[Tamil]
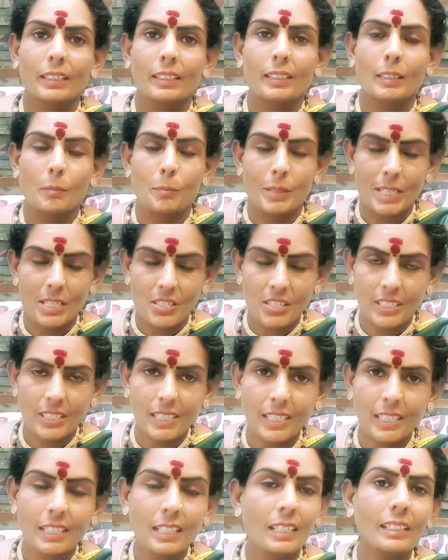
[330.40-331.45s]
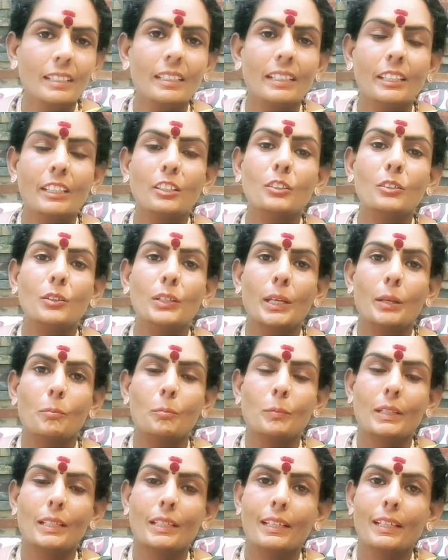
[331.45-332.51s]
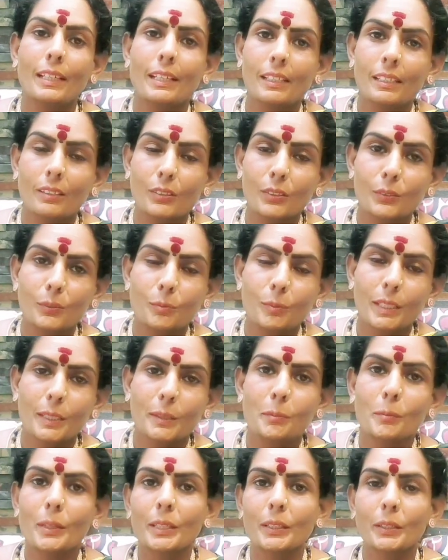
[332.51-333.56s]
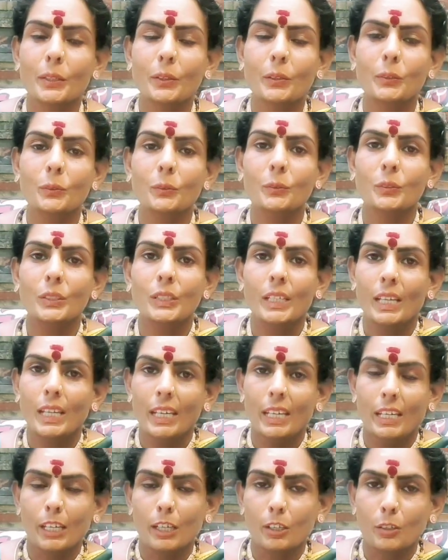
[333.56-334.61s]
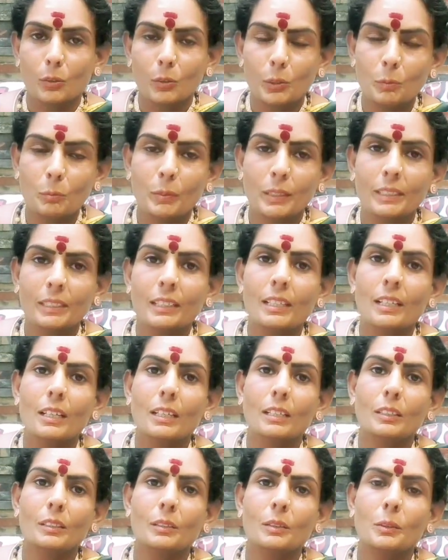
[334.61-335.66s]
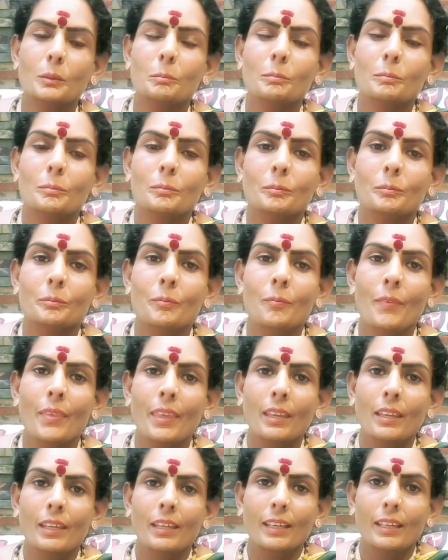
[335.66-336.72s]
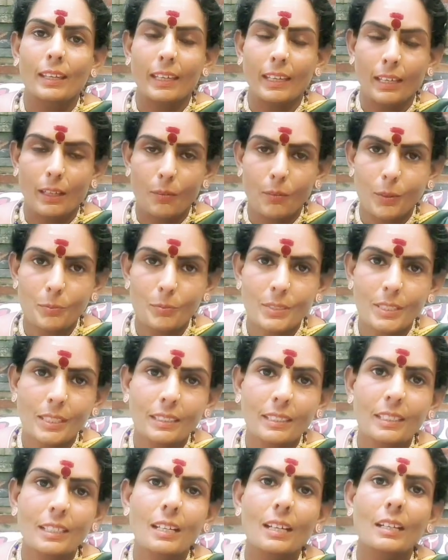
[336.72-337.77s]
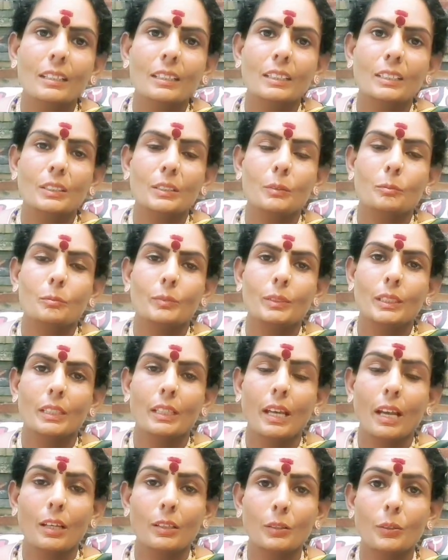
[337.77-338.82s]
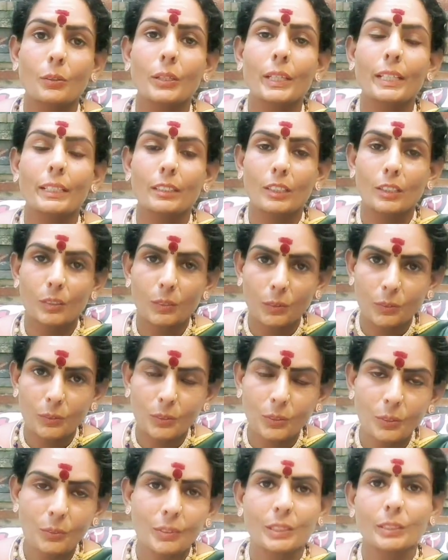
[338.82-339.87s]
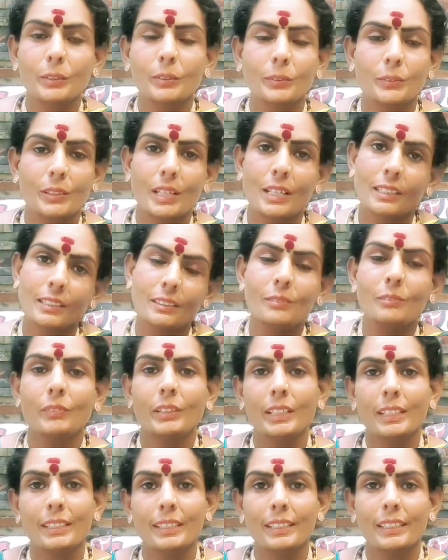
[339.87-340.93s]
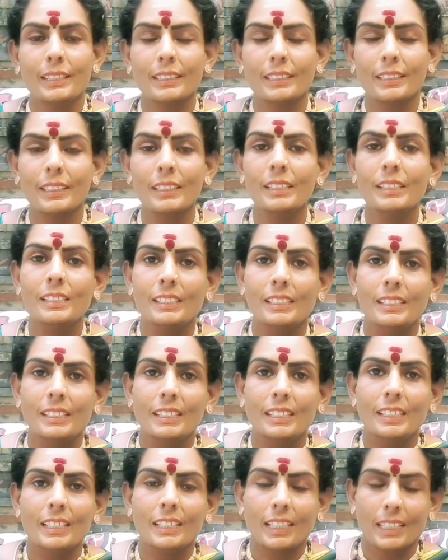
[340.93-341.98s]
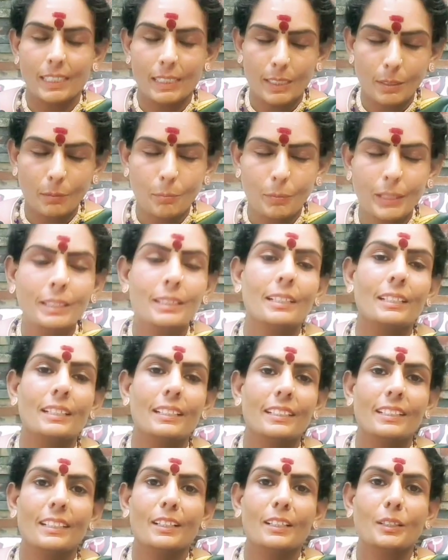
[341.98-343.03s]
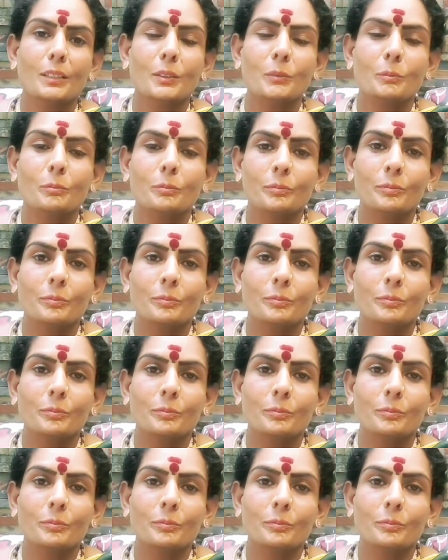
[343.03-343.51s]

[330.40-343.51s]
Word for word: இந்த பிரச்சனையெல்லாம் நீங்களும் என் பிள்ளைங்க எல்லாரும் நலமாக இருக்கணும் என் குடும்பத்தில் ஆகட்டும் எங்கள் வம்சத்தில் ஆகட்டும் யாருக்கும் எந்த தொந்தரவும் வரக்கூடாதுன்னு வேண்டிக்கங்க கண்டிப்பாக நல்லதாகும்